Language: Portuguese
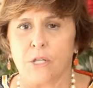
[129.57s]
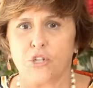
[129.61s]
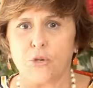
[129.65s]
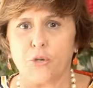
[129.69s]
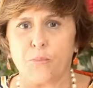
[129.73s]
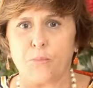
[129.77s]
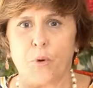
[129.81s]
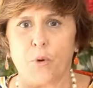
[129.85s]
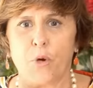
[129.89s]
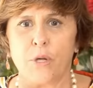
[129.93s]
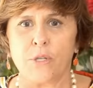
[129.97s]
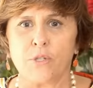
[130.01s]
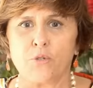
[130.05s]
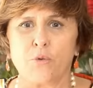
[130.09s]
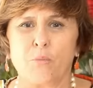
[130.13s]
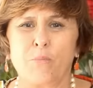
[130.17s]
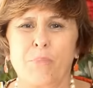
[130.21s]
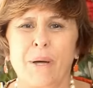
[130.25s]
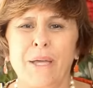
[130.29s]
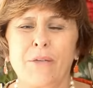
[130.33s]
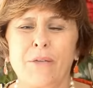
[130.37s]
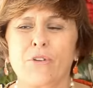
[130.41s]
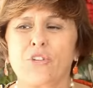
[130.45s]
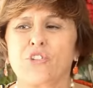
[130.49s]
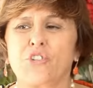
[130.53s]
Depois, um
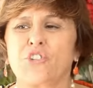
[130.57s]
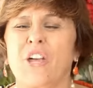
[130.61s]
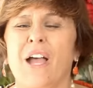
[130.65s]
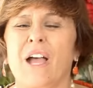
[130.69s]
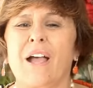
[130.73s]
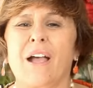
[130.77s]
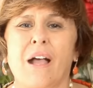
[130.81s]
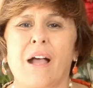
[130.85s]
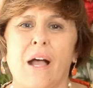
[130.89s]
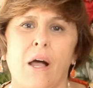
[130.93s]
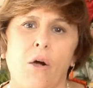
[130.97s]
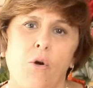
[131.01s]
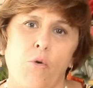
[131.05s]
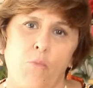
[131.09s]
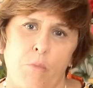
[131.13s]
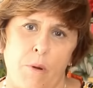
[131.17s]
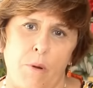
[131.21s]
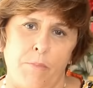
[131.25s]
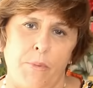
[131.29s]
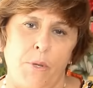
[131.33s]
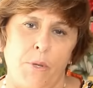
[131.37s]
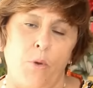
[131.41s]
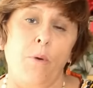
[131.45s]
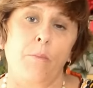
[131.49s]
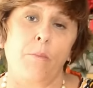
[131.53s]
banho que te acalma,
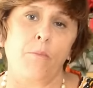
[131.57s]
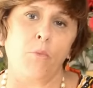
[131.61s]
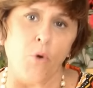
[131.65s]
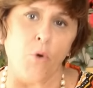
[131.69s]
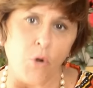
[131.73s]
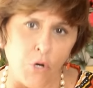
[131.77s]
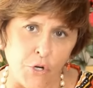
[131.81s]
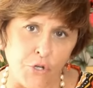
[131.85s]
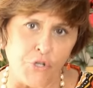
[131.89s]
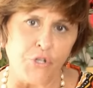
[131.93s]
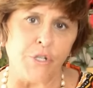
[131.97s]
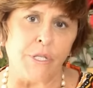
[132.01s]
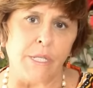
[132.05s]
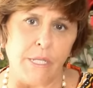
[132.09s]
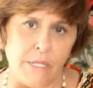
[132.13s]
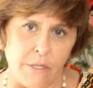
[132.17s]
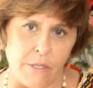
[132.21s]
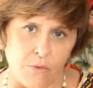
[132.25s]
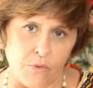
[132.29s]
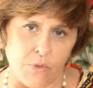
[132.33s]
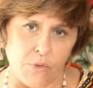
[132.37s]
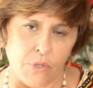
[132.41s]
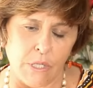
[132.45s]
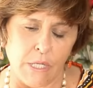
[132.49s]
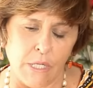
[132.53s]
pelo amor de
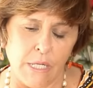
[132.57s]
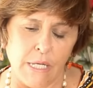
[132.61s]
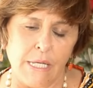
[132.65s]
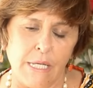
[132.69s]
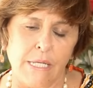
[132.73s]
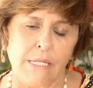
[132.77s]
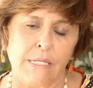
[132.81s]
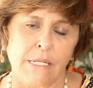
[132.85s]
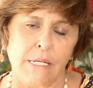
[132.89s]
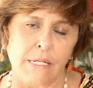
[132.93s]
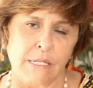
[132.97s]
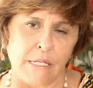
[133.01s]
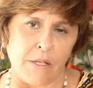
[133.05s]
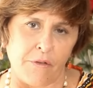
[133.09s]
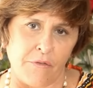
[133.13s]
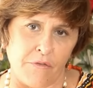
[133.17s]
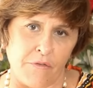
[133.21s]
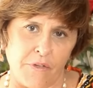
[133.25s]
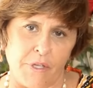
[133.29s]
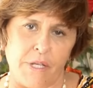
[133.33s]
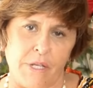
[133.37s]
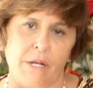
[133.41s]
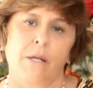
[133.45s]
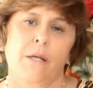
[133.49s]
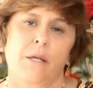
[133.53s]
Deus.
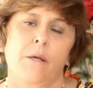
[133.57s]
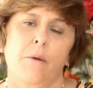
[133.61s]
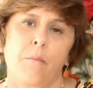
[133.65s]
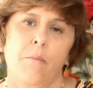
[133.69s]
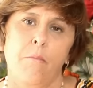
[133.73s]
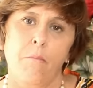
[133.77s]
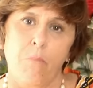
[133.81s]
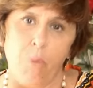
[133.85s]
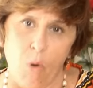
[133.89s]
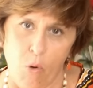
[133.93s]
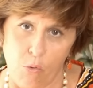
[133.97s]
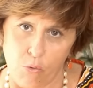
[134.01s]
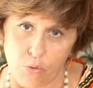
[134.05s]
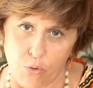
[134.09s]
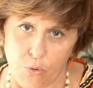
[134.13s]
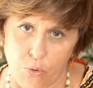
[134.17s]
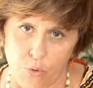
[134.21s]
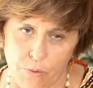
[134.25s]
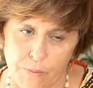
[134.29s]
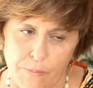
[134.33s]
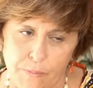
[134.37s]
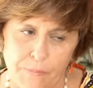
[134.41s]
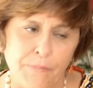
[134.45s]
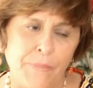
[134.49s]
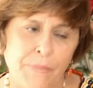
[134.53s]
Sexta-feira,
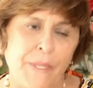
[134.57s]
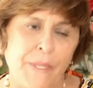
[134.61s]
boldo.